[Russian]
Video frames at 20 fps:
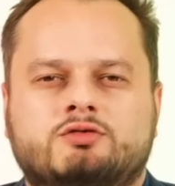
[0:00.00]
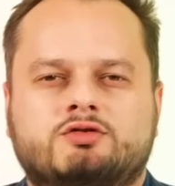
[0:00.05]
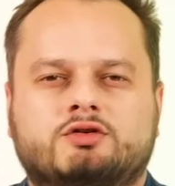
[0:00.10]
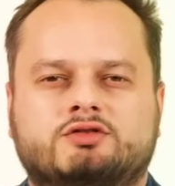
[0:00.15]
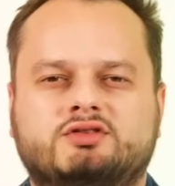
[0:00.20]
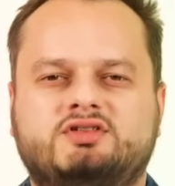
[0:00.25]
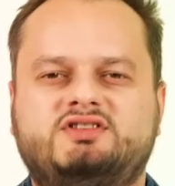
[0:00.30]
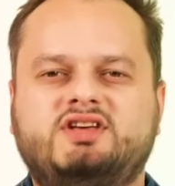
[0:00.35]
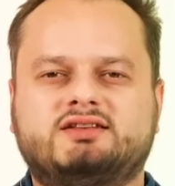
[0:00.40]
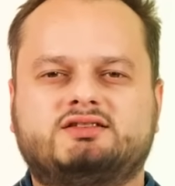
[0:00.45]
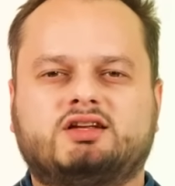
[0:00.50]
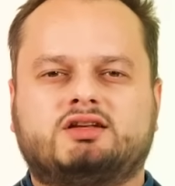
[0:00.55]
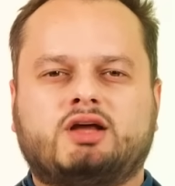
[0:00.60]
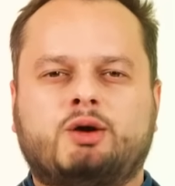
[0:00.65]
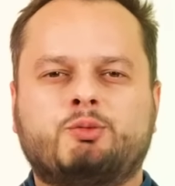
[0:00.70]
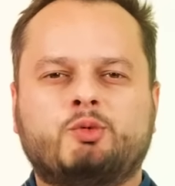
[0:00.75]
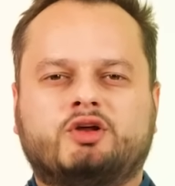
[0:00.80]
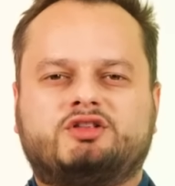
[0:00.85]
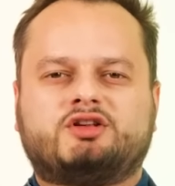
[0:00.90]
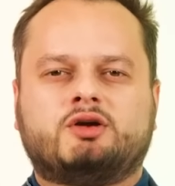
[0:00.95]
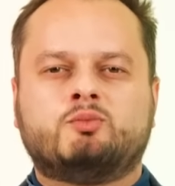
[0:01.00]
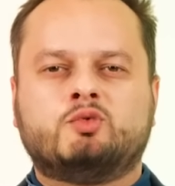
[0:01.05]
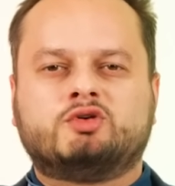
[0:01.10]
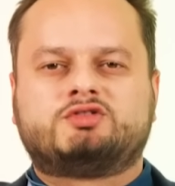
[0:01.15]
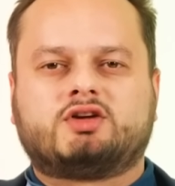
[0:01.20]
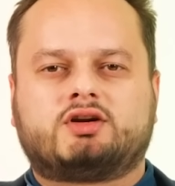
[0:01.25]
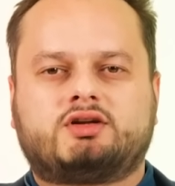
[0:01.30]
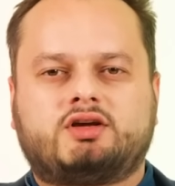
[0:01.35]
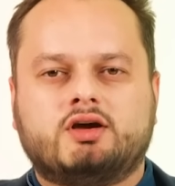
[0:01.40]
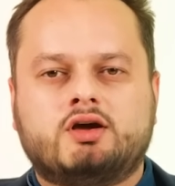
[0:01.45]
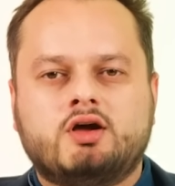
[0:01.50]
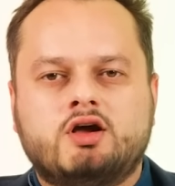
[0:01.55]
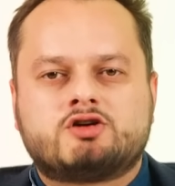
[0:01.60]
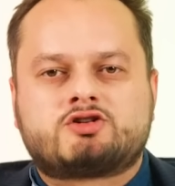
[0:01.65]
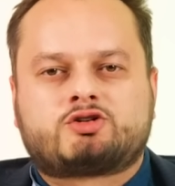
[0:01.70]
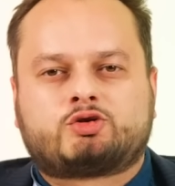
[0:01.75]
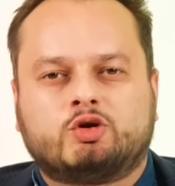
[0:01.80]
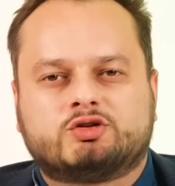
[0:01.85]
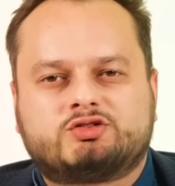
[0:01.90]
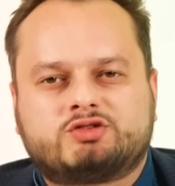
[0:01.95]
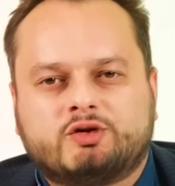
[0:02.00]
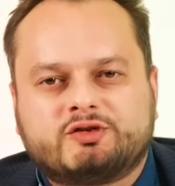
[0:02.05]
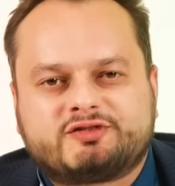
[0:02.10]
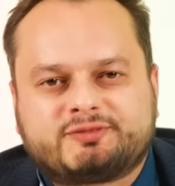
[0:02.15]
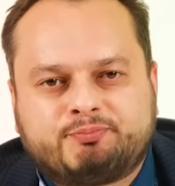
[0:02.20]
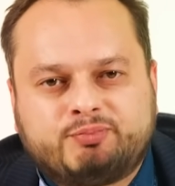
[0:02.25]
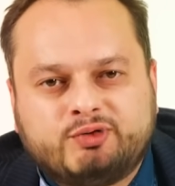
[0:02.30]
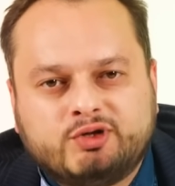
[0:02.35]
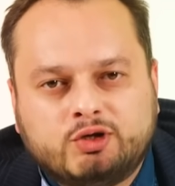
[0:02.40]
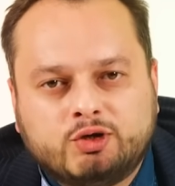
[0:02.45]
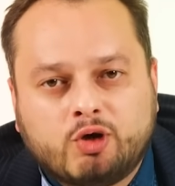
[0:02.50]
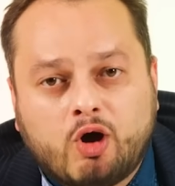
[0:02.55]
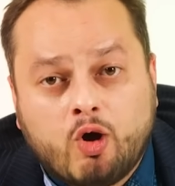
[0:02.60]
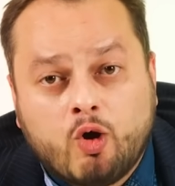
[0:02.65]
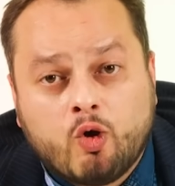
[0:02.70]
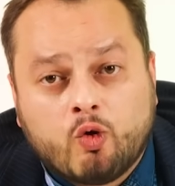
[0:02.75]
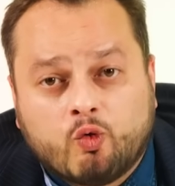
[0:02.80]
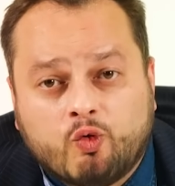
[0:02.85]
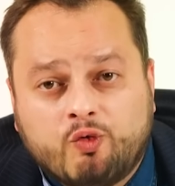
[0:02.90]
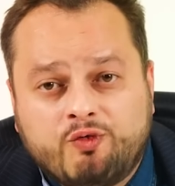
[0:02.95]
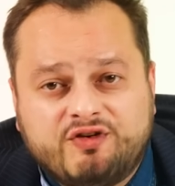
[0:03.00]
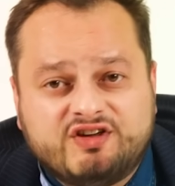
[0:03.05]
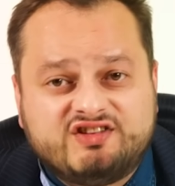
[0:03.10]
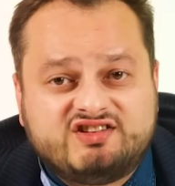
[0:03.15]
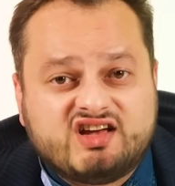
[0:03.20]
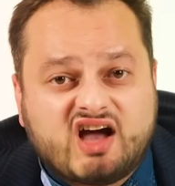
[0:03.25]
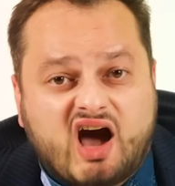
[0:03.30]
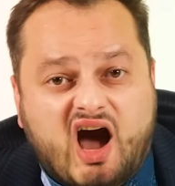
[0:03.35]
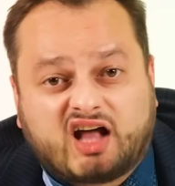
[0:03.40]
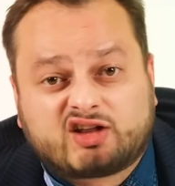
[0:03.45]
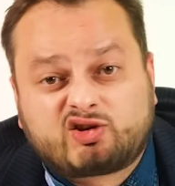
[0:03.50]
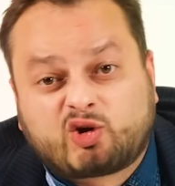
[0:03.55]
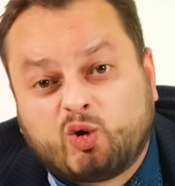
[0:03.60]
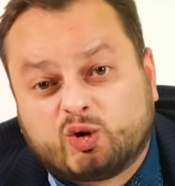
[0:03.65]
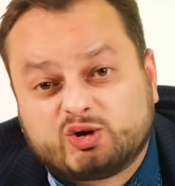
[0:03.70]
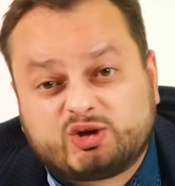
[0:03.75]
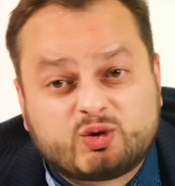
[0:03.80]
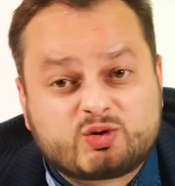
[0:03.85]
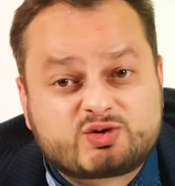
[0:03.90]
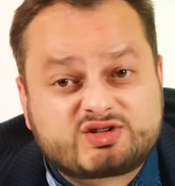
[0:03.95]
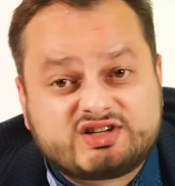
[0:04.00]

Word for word: что где-то там у этой мусорки что-то всплыло в виде отходов